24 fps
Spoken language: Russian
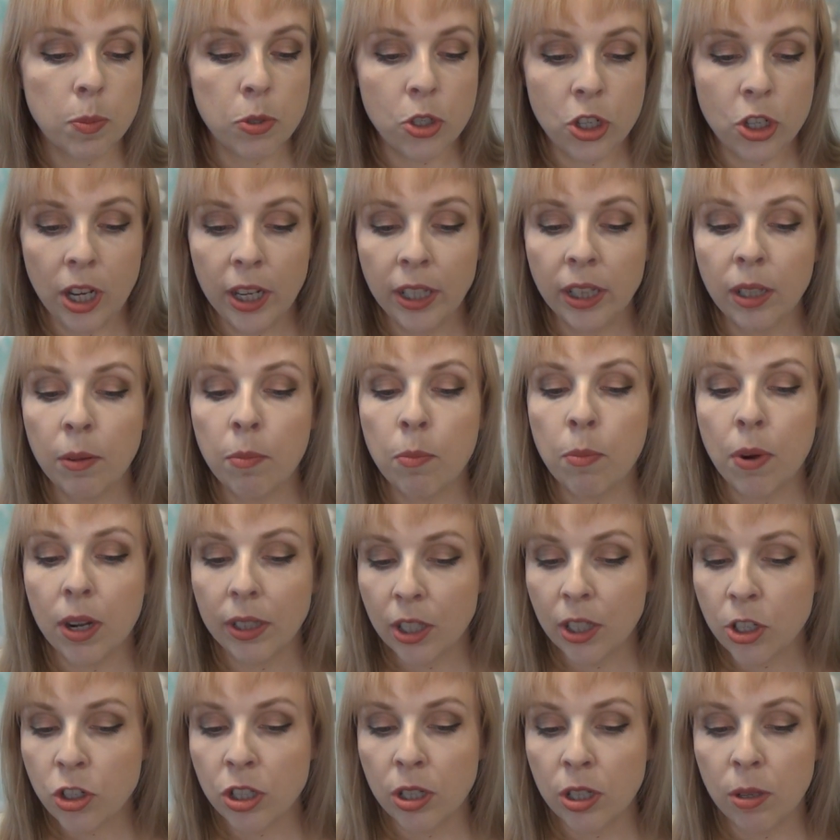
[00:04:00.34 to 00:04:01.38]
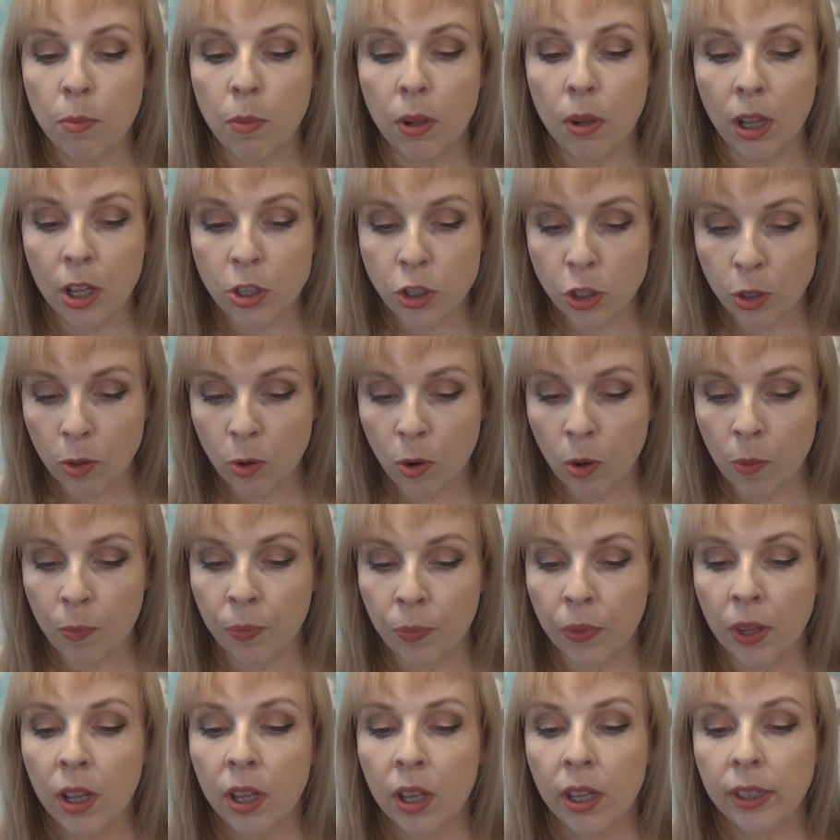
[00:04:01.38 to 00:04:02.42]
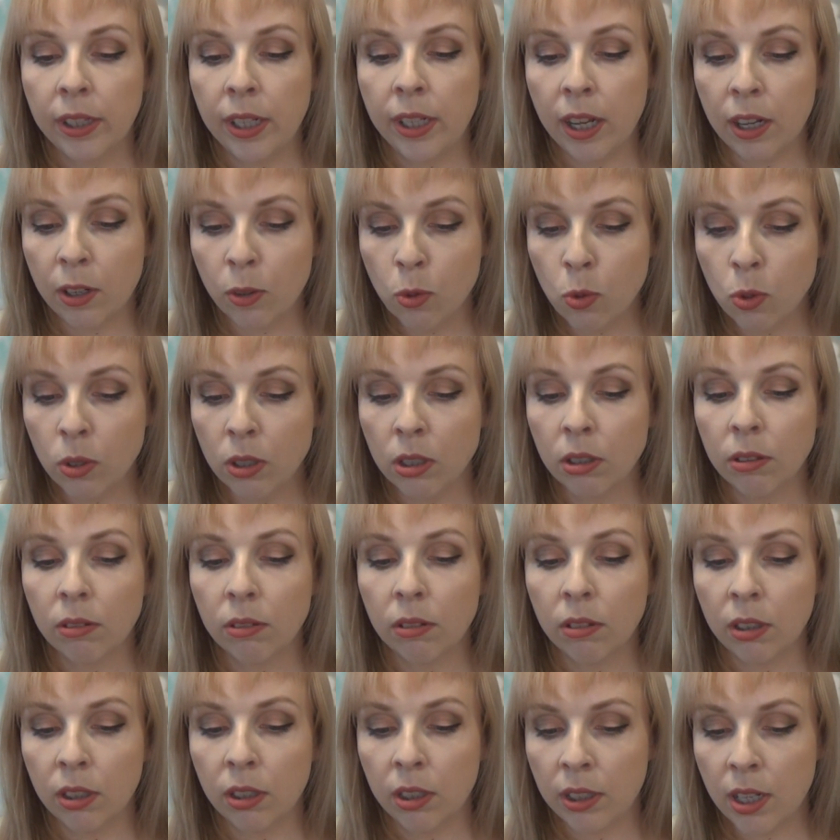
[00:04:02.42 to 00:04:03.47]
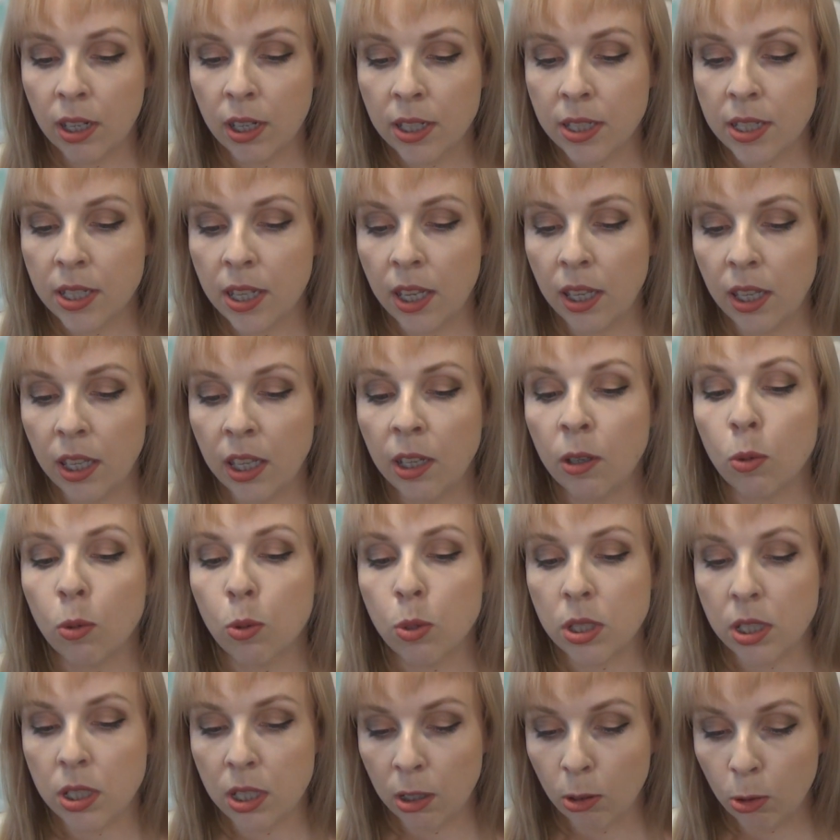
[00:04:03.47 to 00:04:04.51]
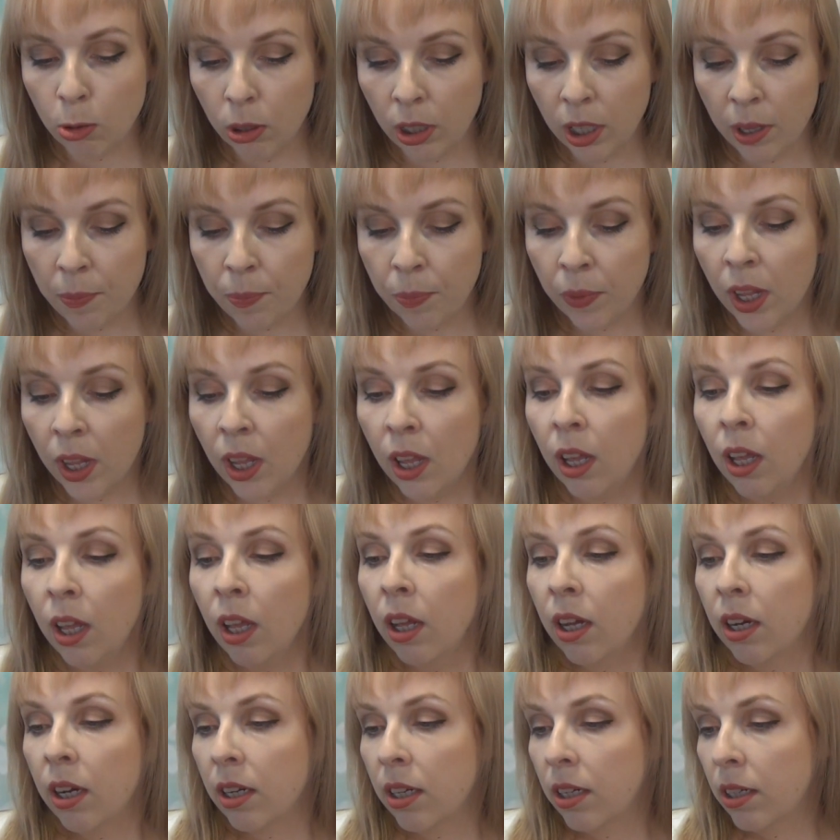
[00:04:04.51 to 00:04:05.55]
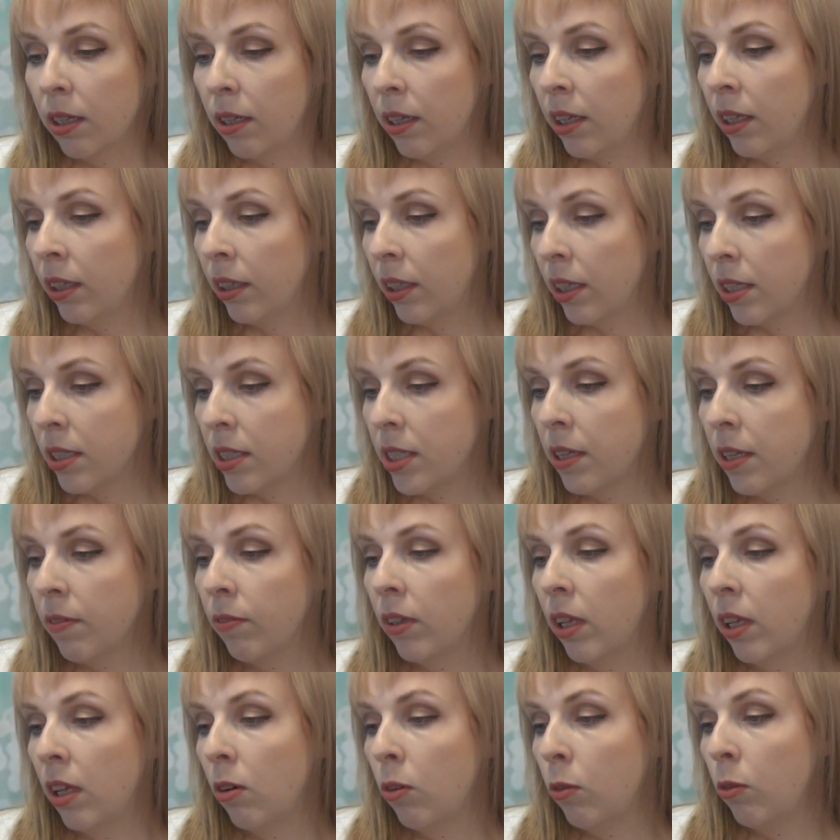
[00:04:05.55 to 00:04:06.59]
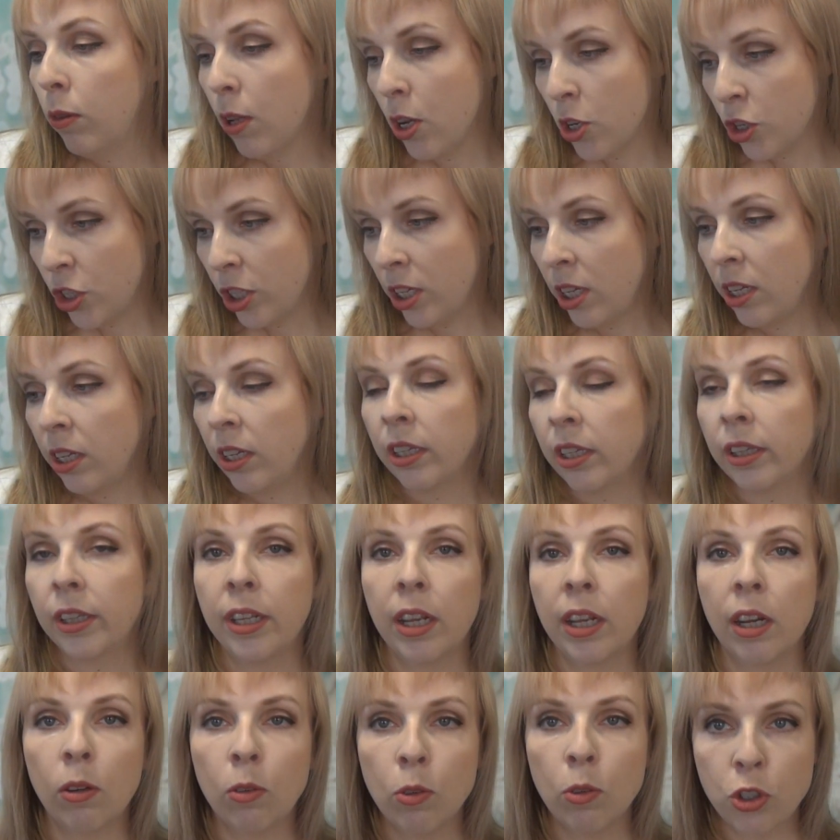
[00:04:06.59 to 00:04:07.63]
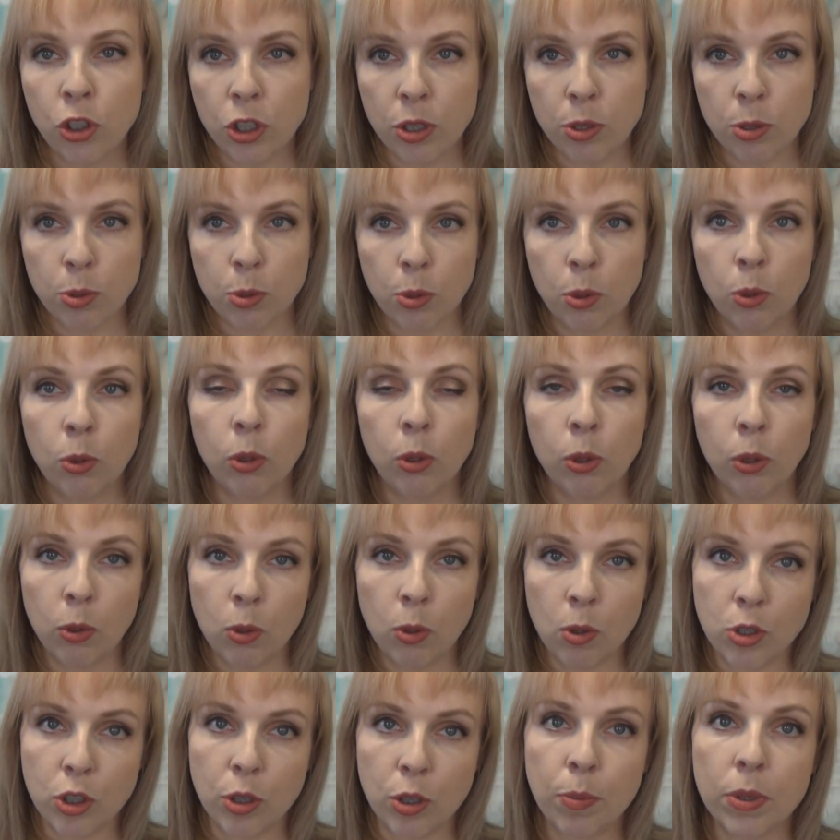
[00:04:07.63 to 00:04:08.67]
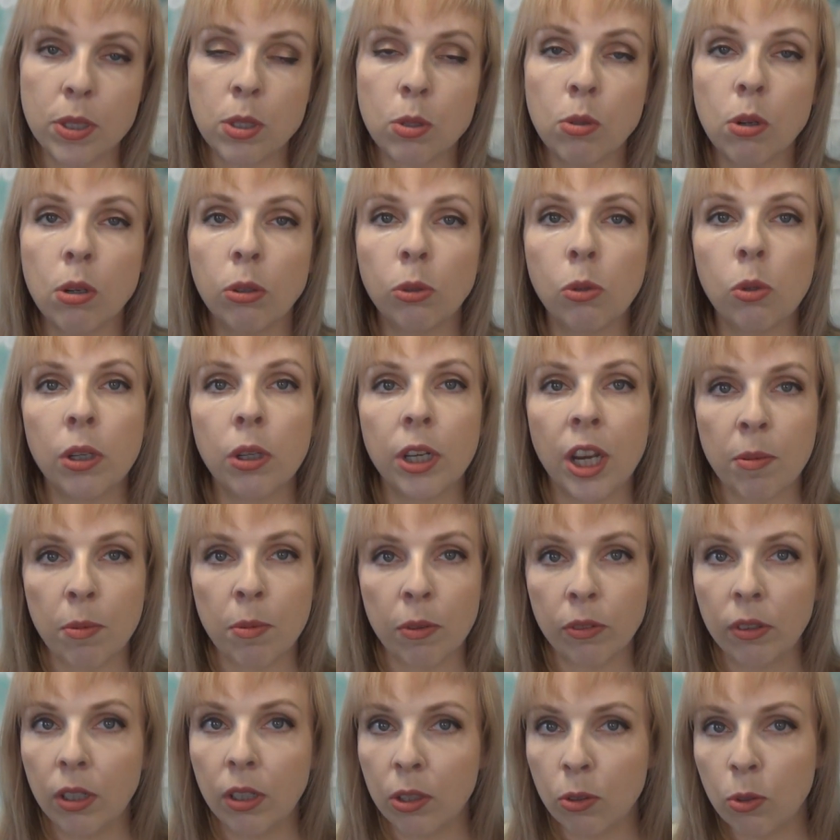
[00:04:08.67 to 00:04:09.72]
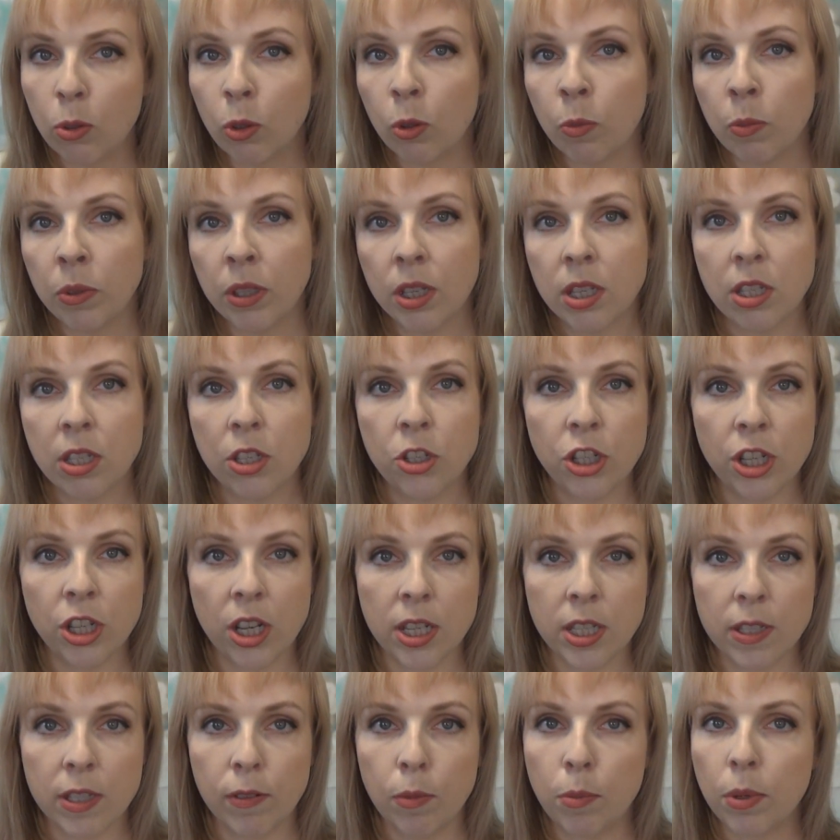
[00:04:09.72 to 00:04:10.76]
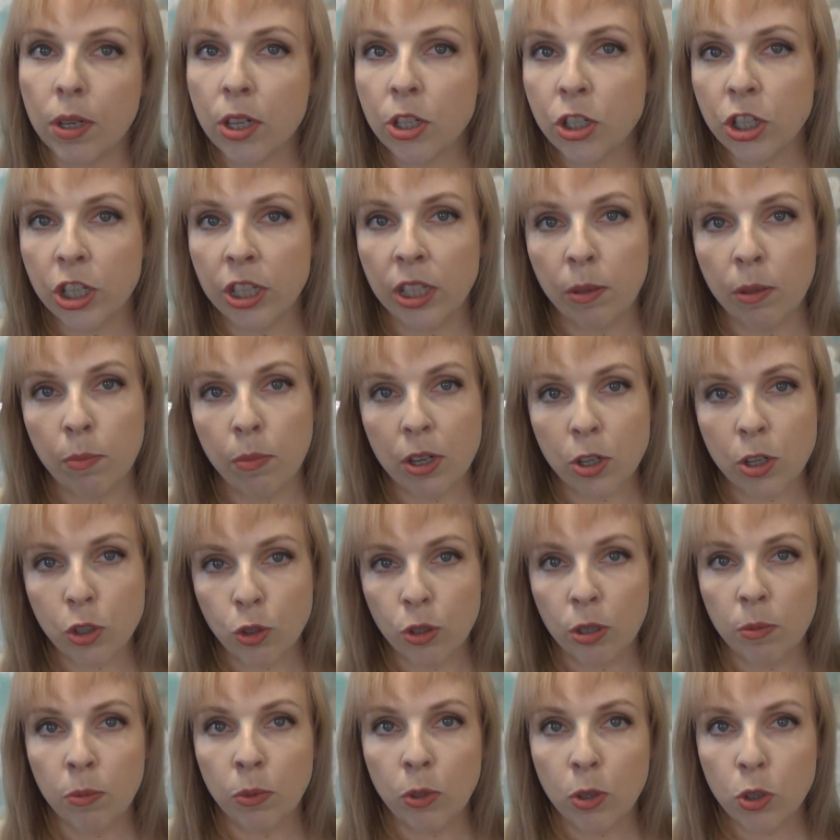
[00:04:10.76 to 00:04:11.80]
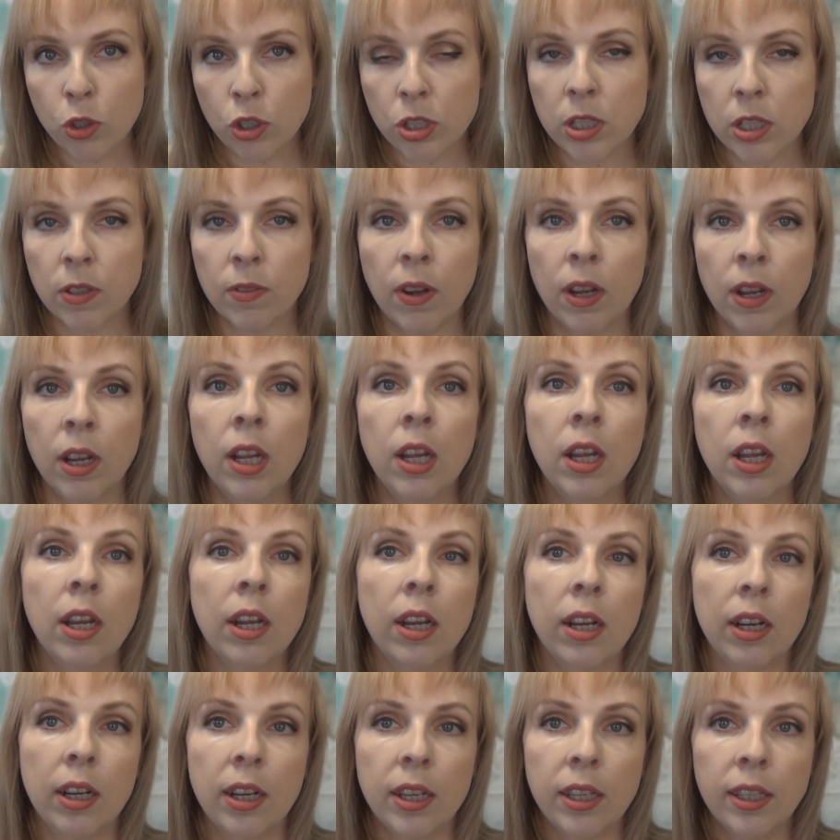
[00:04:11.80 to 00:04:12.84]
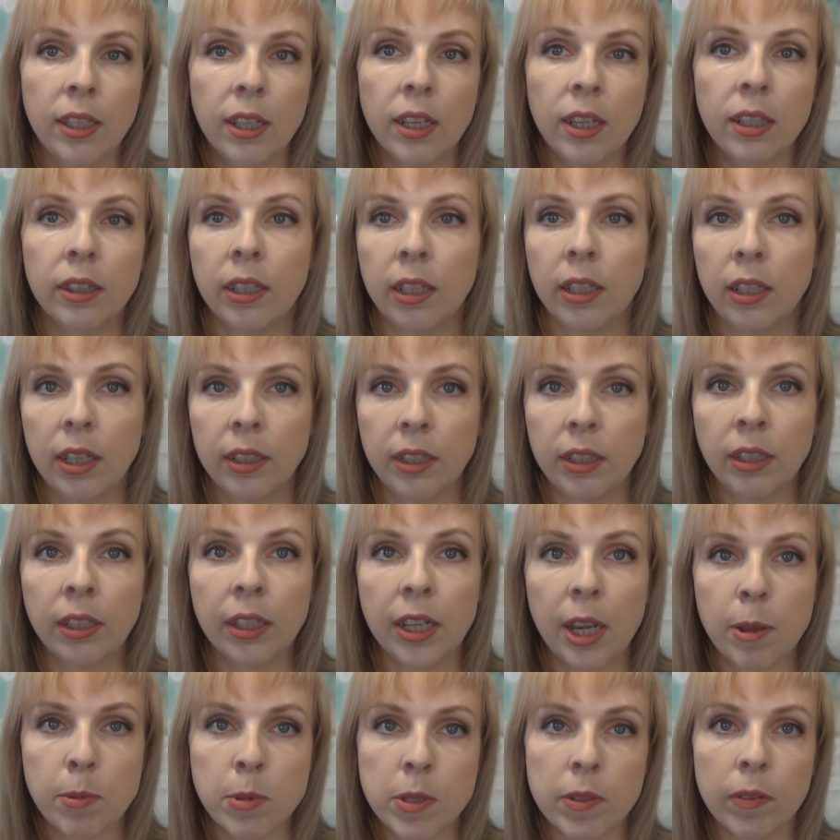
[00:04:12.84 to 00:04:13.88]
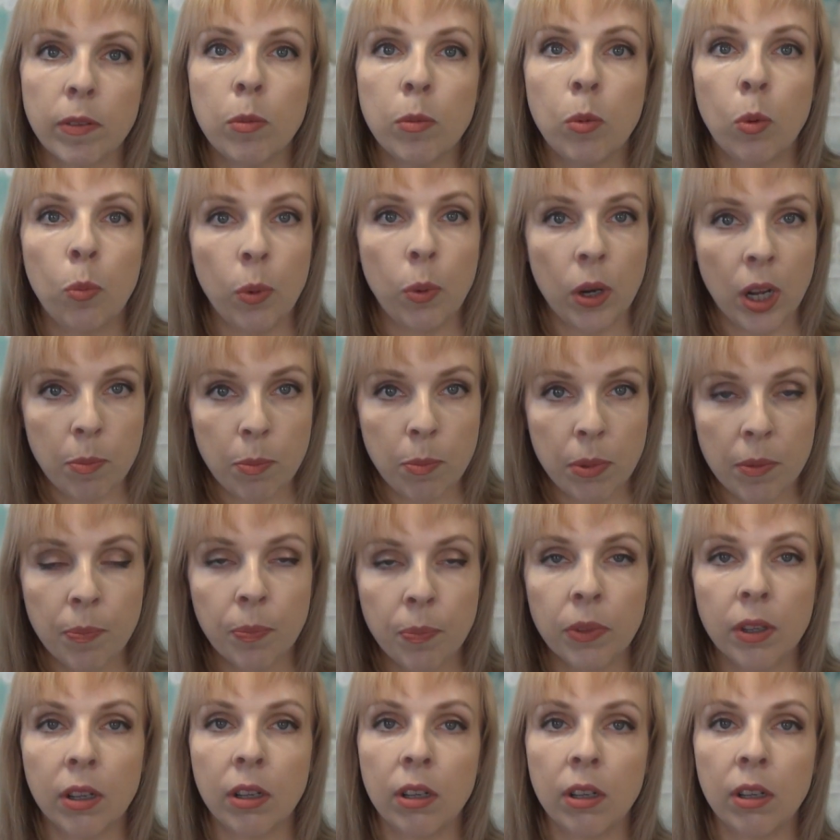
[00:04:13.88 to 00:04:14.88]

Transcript: с пчелиным маточным молочком. Для рук а, ногтей и кутикулы, а, интенсивное увлажнение для очень сухой кожи. Поскольку кремов для рук у меня сейчас в обращении большое множество, а, я отдала этот крем своему папе,